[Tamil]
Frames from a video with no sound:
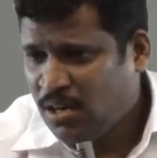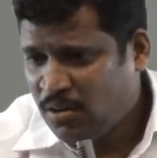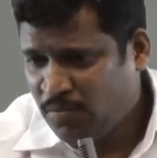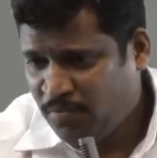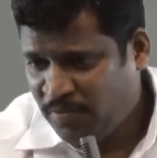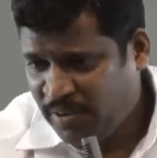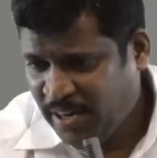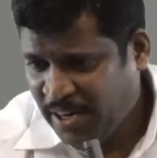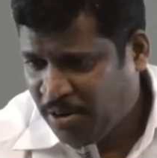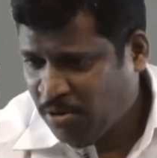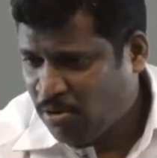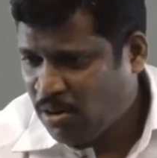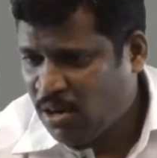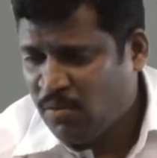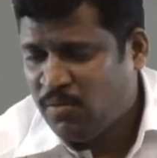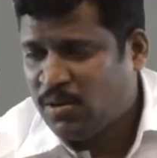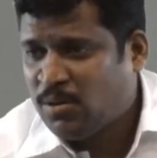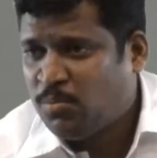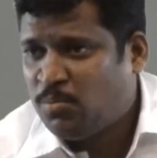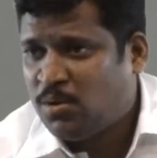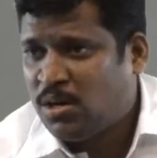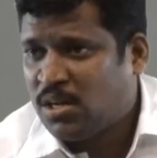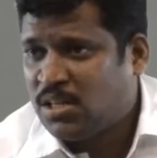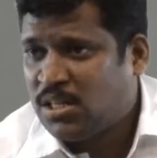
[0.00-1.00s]
வீட்டுக்குள்ளே
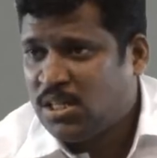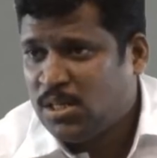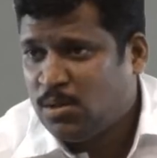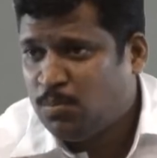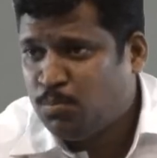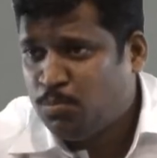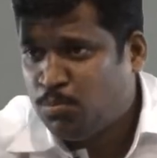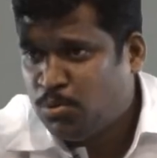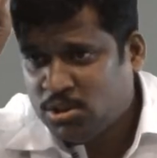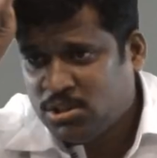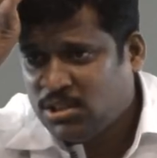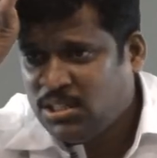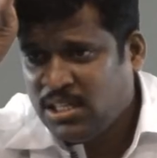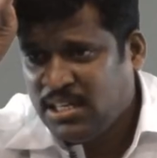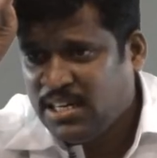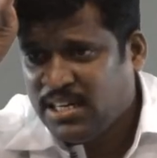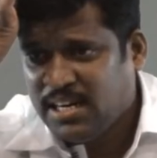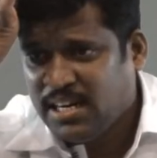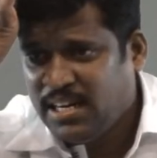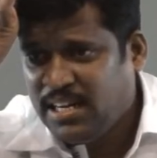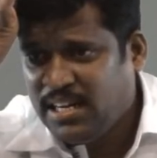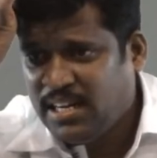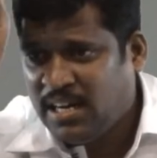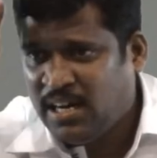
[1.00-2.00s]
வரும்பொழுது புத்தி இருக்கு
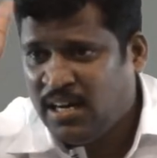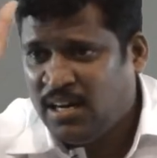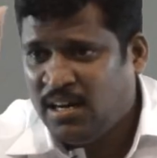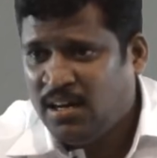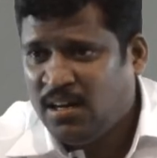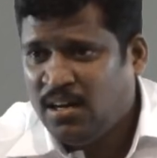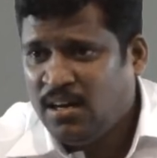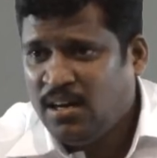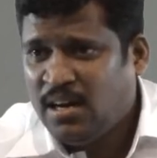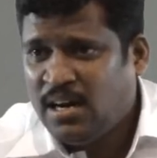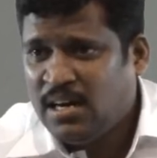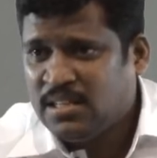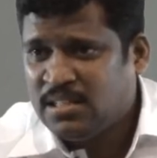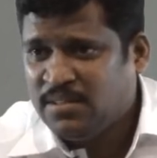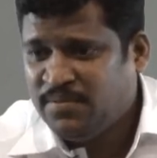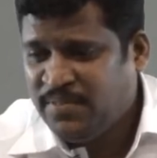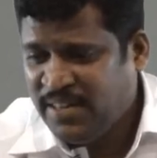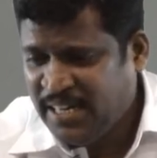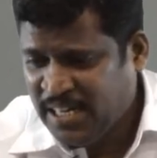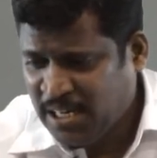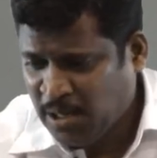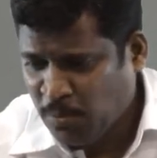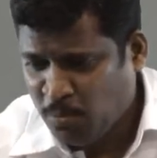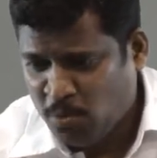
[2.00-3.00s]
இல்லையா அது
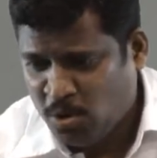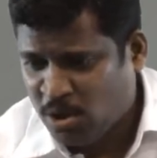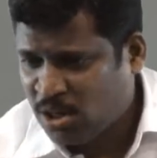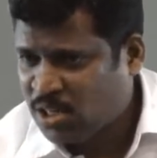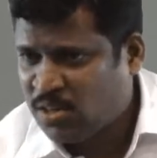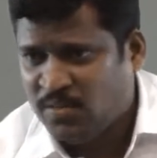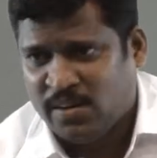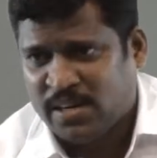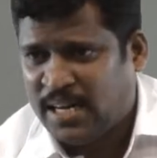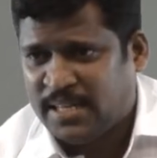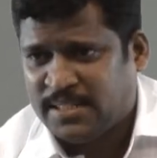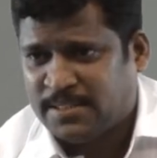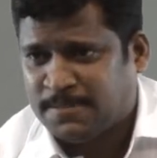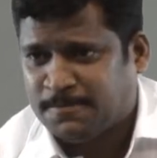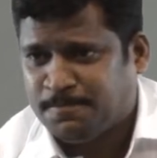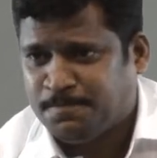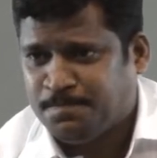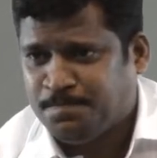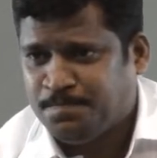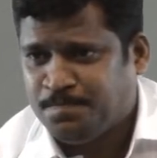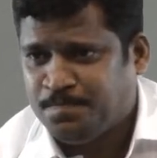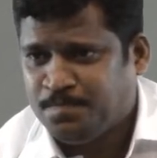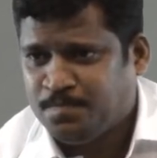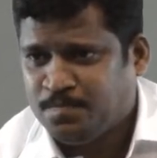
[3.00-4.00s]
வீட்டு மோடுக்கு வராது
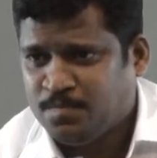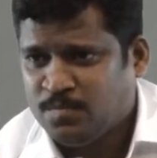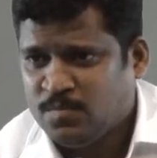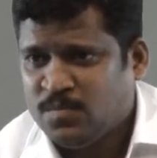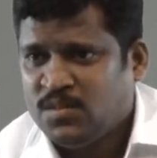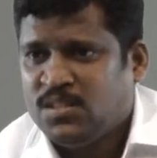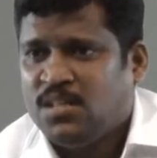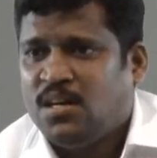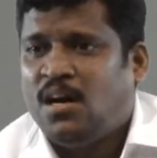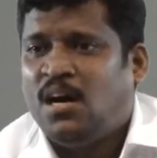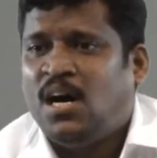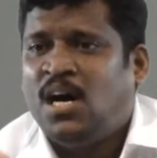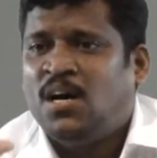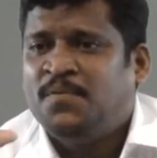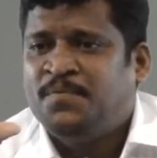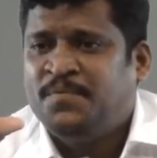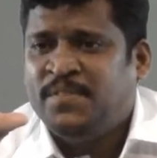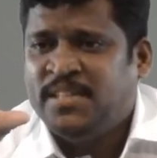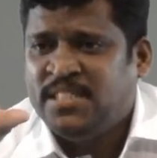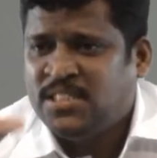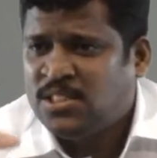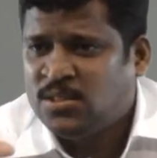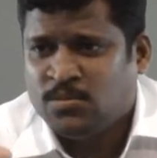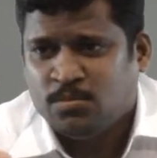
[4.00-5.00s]

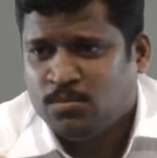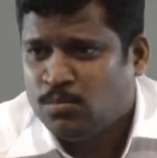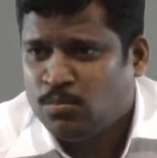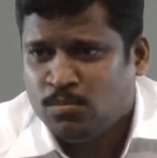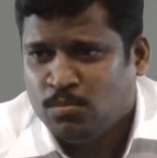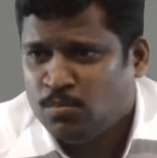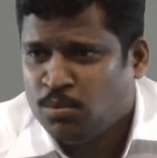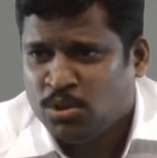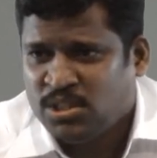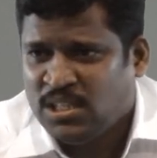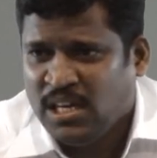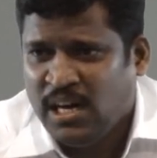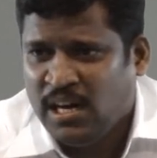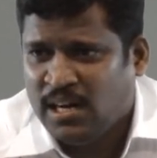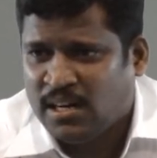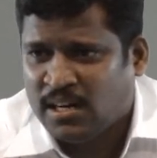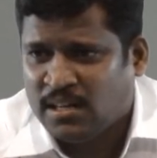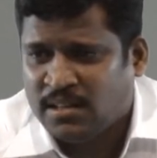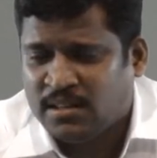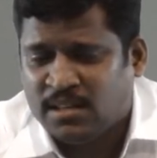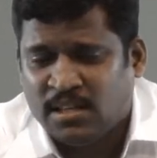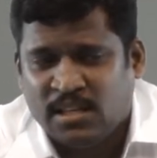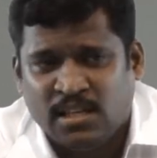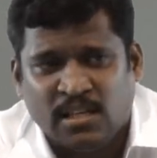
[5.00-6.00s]
ஆஃபீஸ்
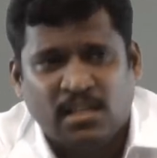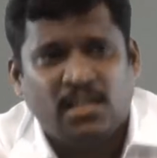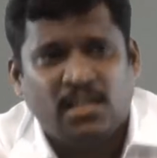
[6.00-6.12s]
புத்தியிலிருந்து